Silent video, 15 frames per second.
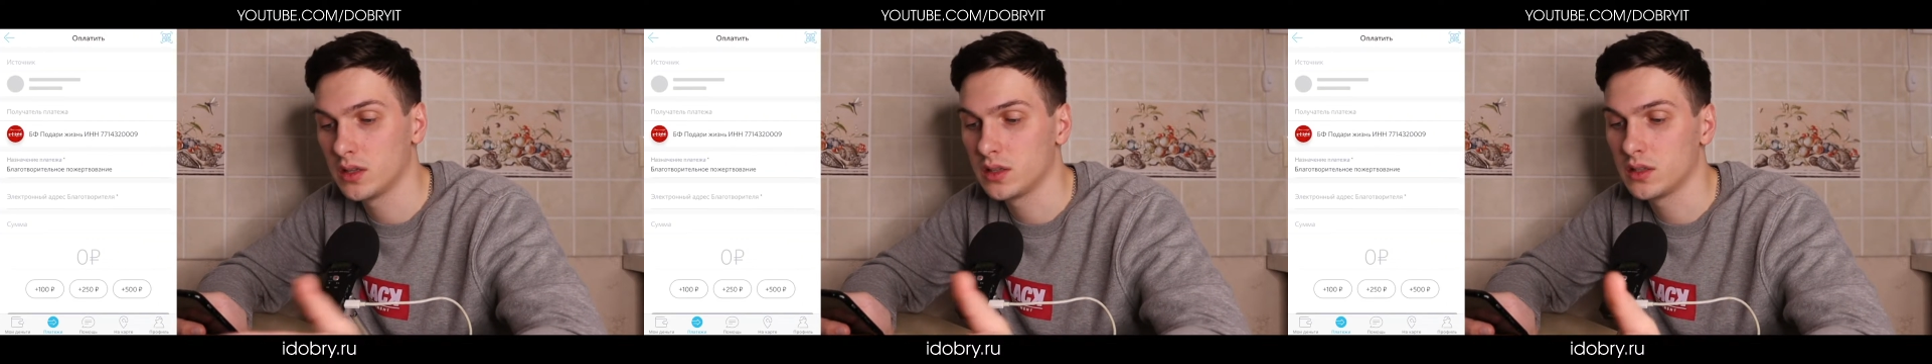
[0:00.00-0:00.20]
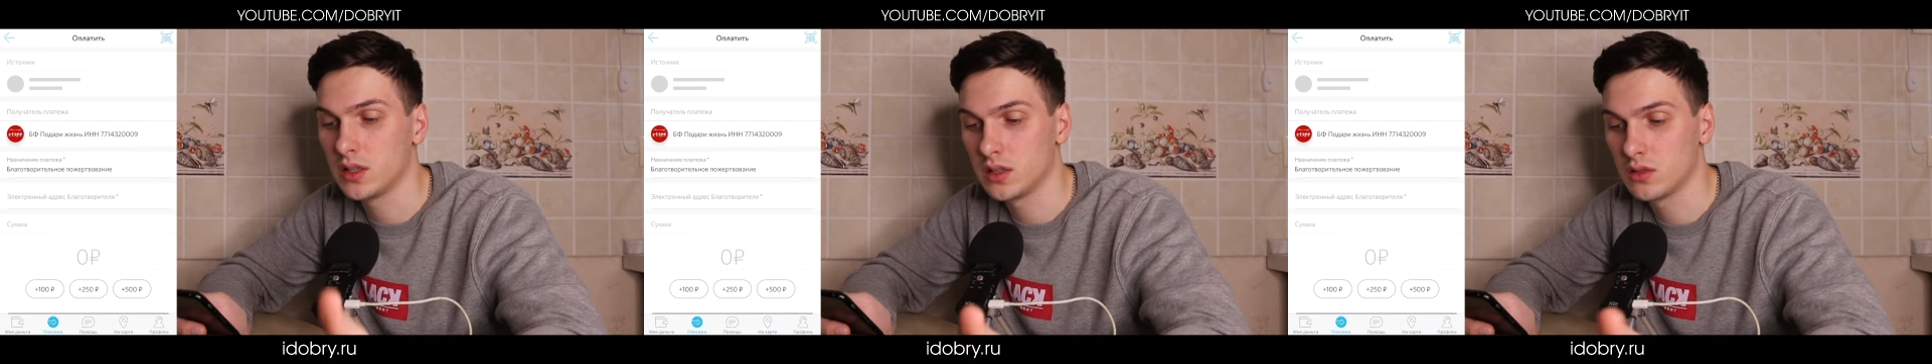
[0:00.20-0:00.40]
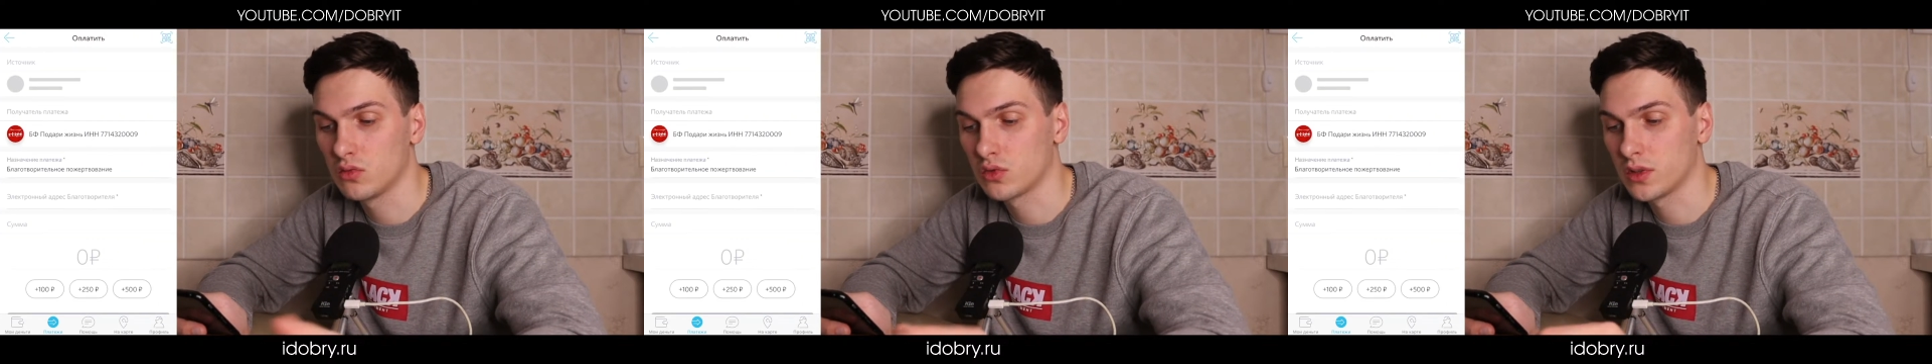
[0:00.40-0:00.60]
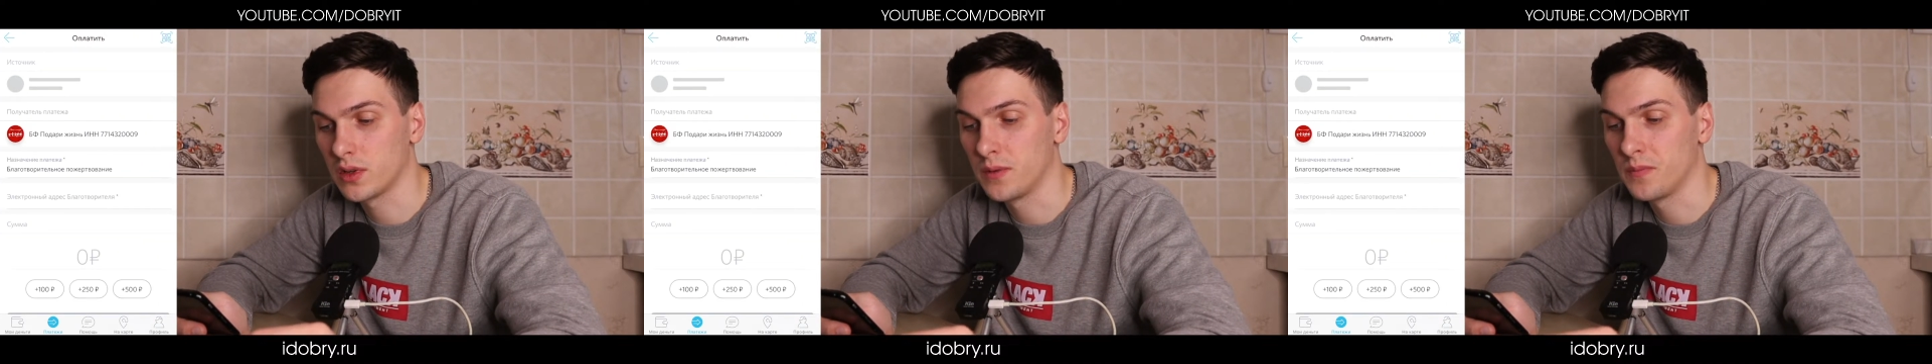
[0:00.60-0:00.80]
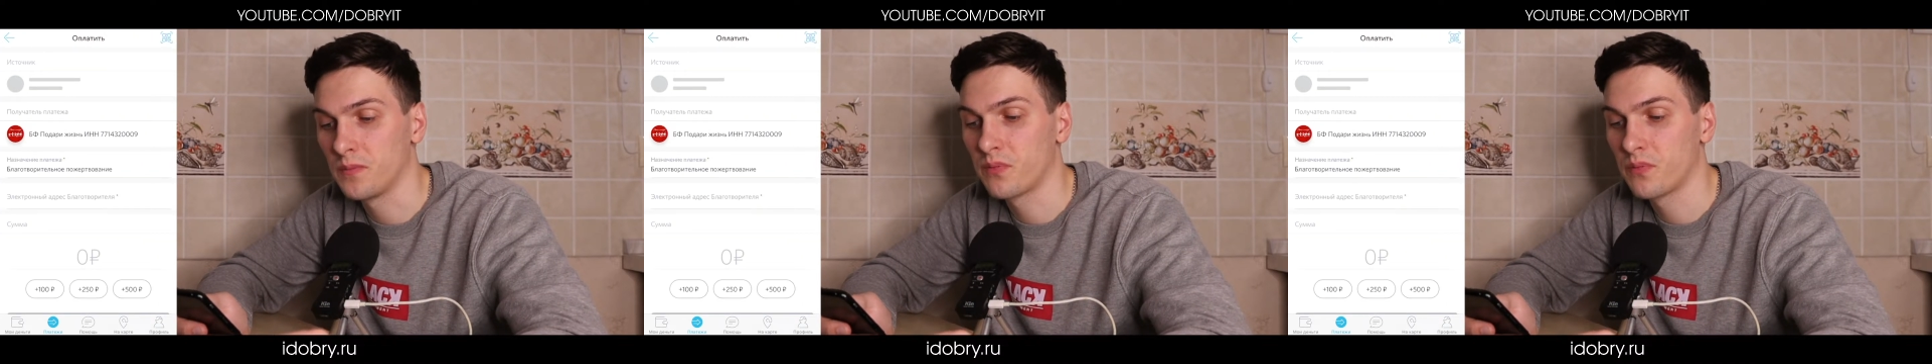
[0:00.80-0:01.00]
Э, здесь
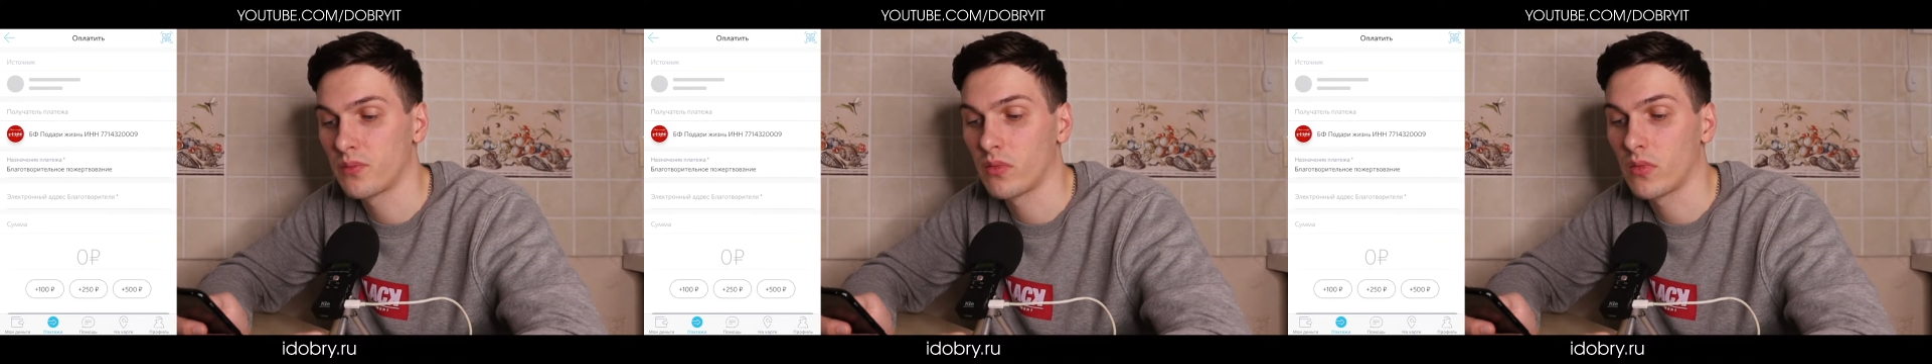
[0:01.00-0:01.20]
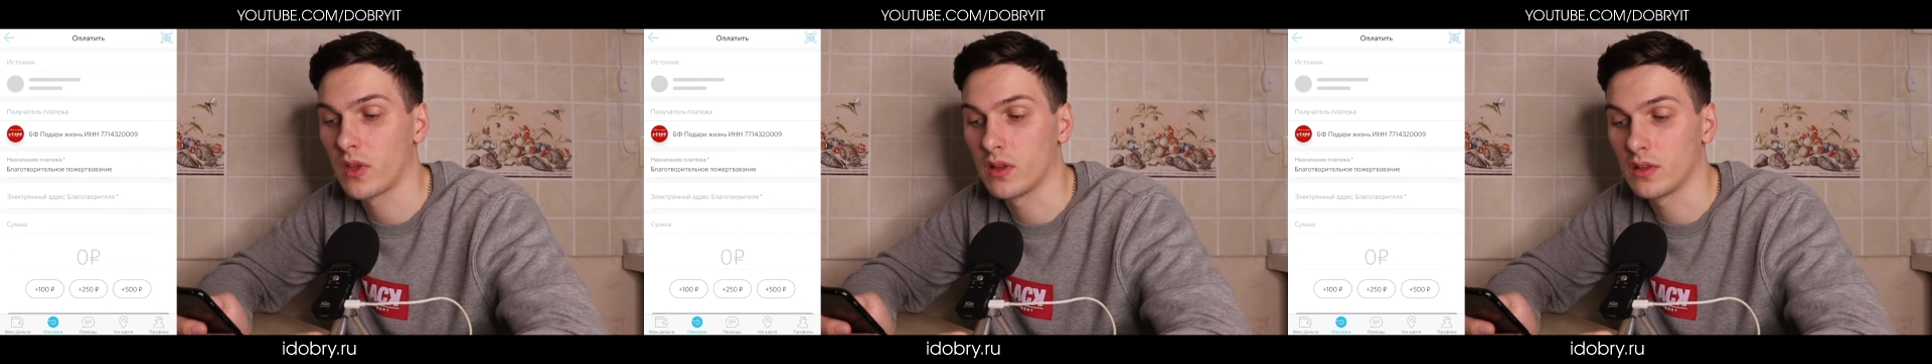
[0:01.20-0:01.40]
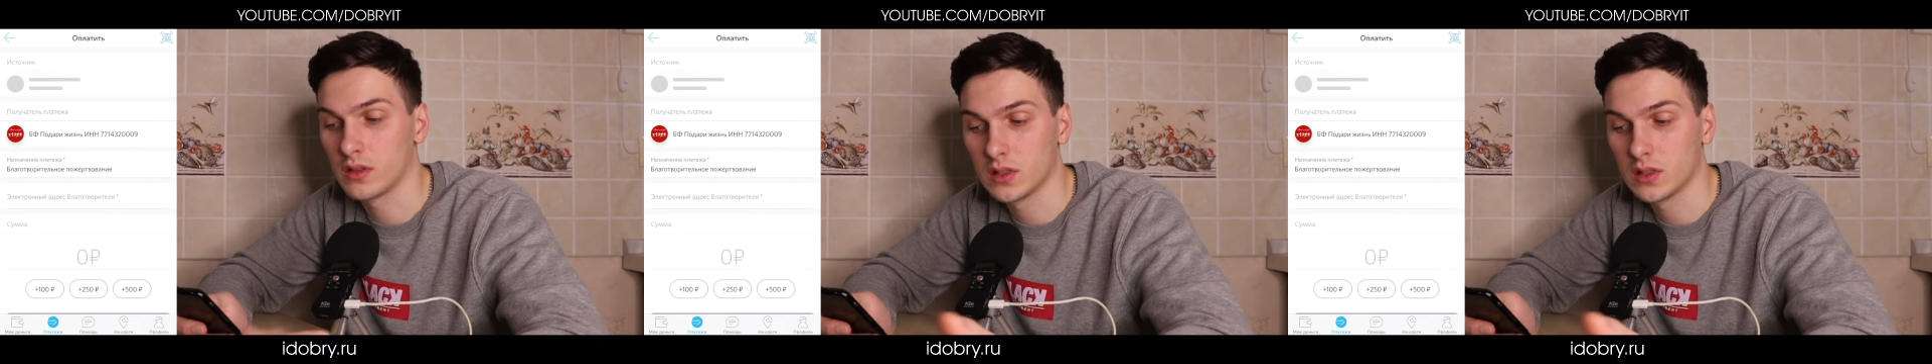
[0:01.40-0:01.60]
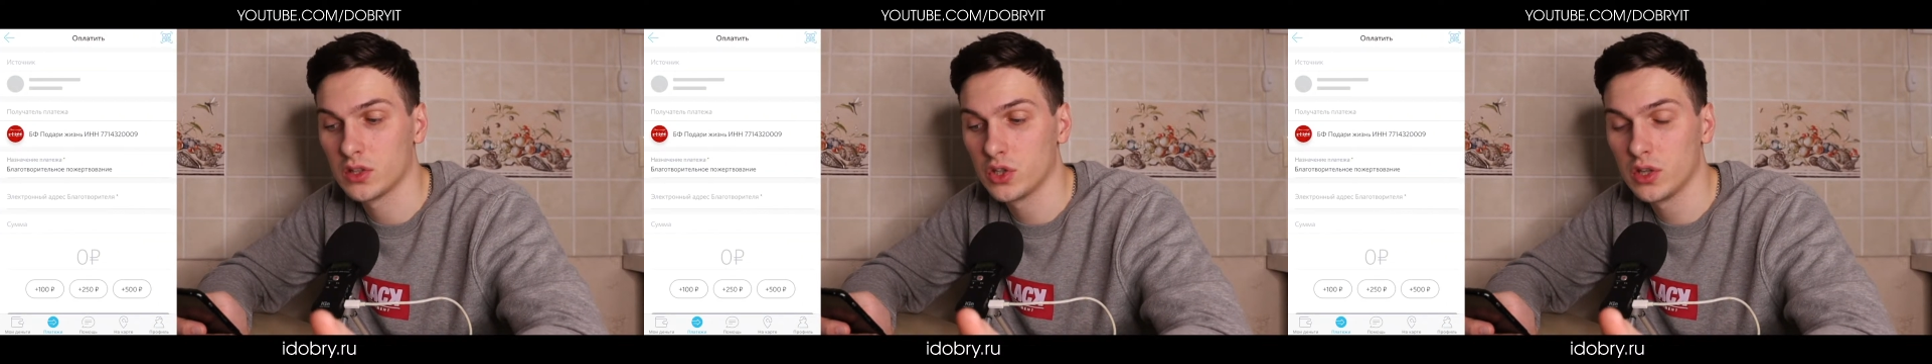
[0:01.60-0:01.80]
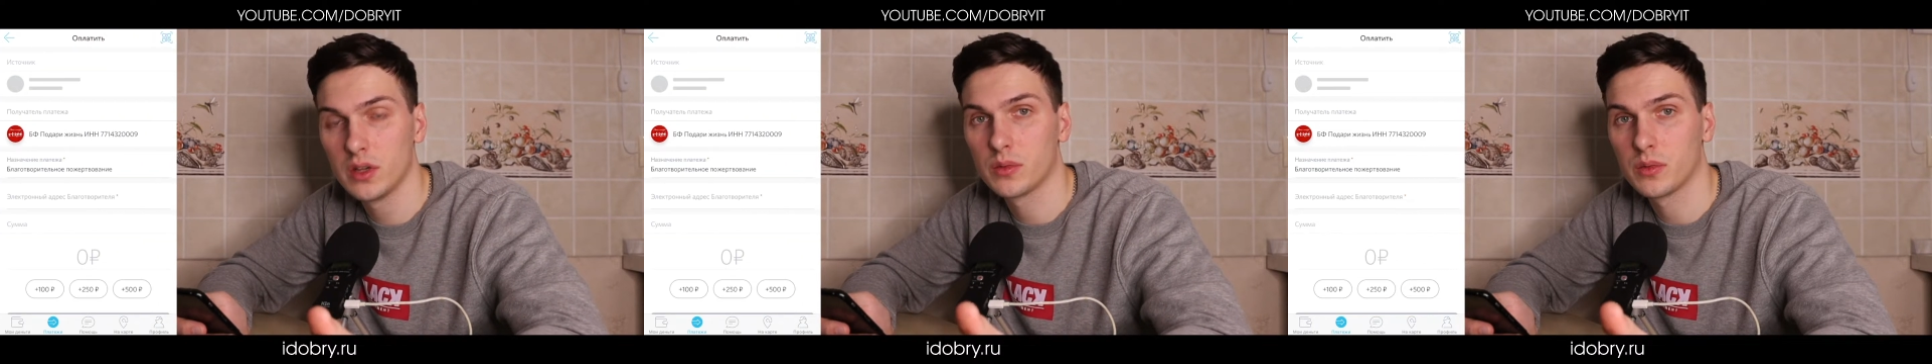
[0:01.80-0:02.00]
нужно
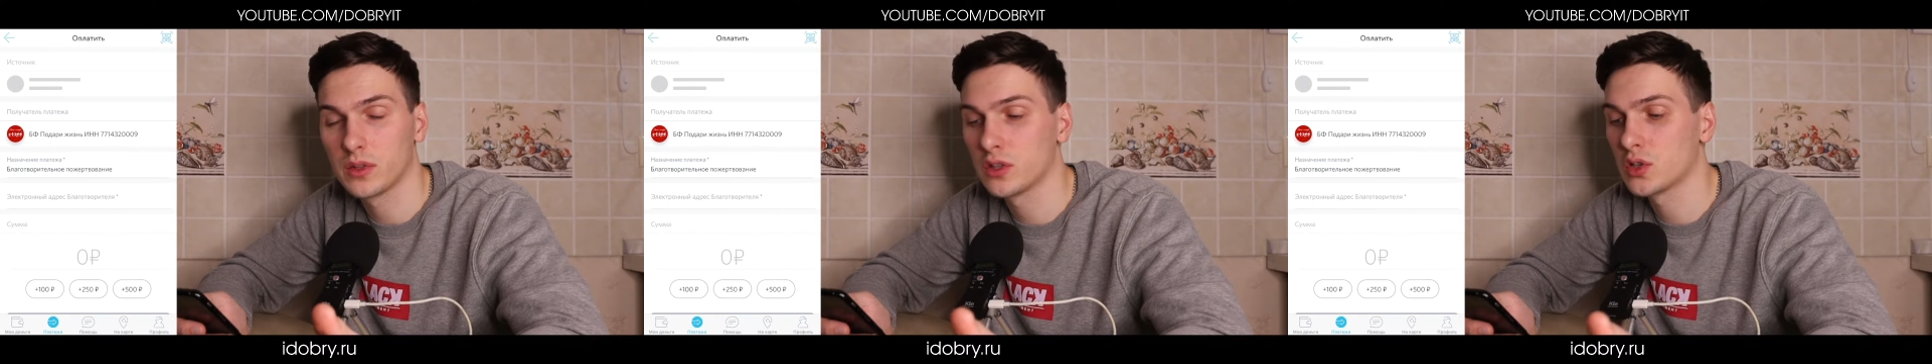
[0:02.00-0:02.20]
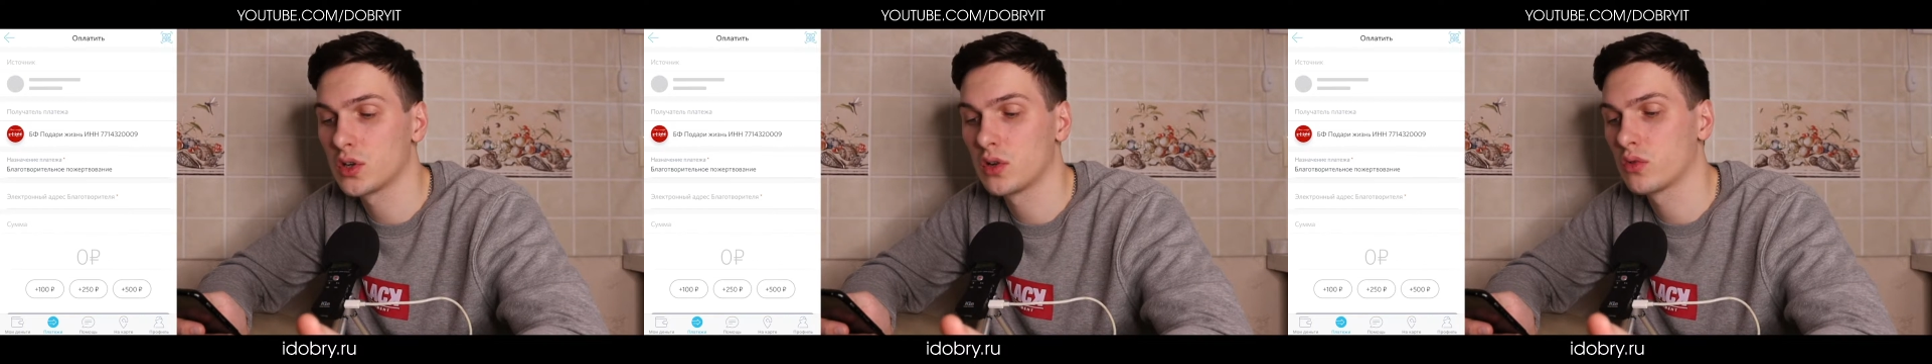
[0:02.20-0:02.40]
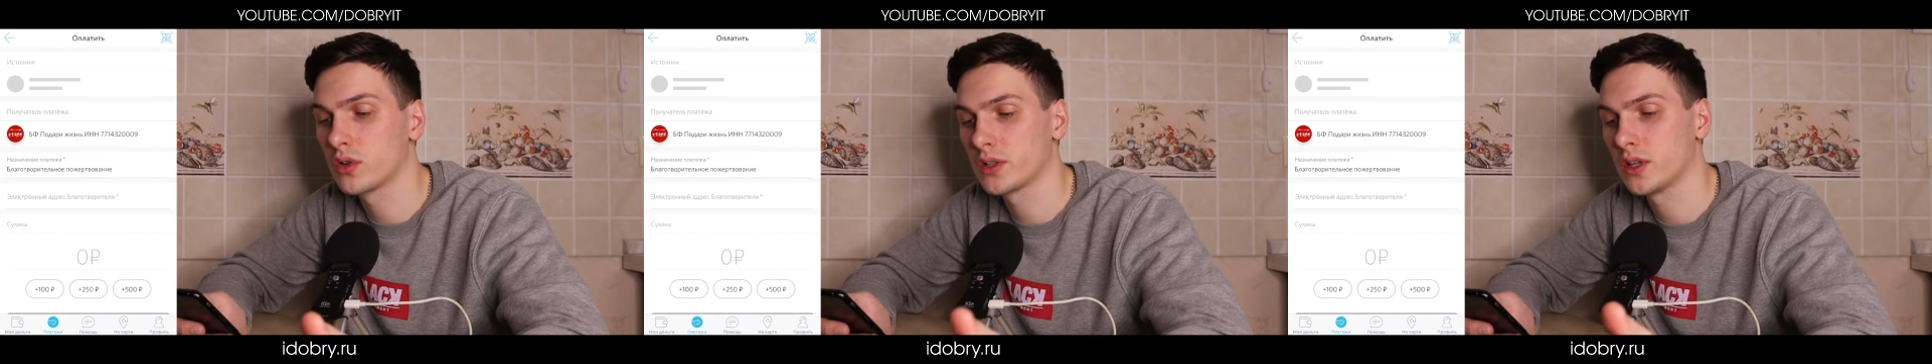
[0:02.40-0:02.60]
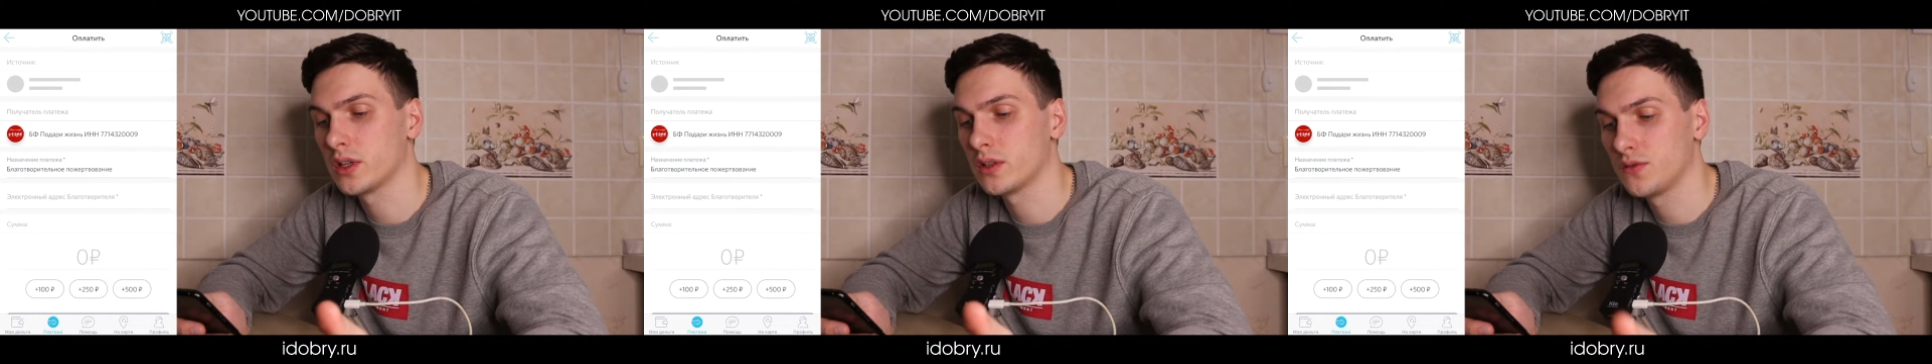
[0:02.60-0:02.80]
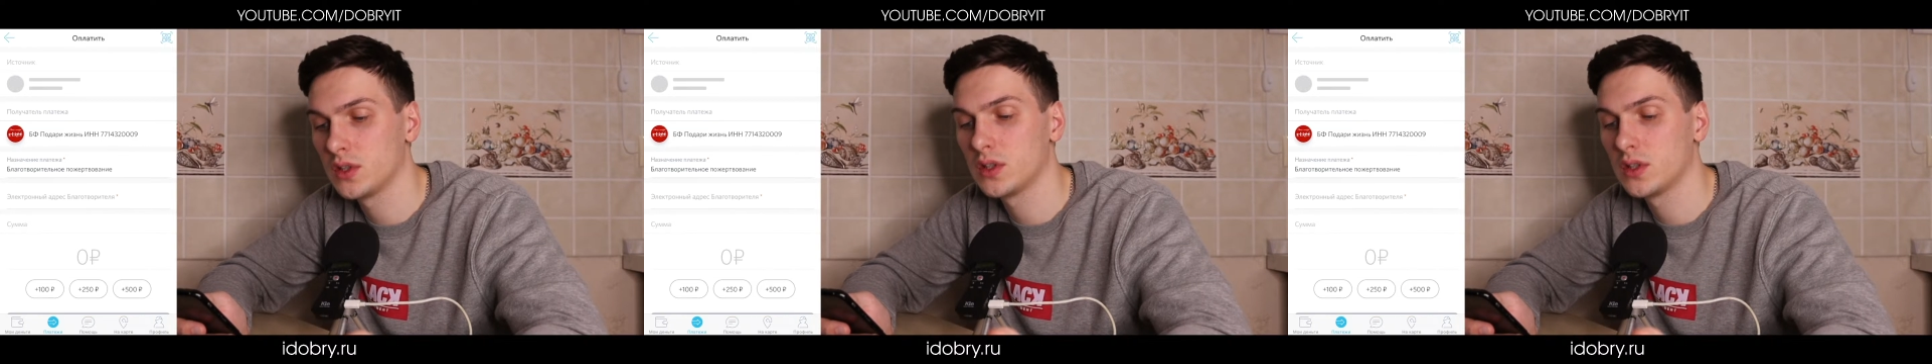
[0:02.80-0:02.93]
назначение платежа указать,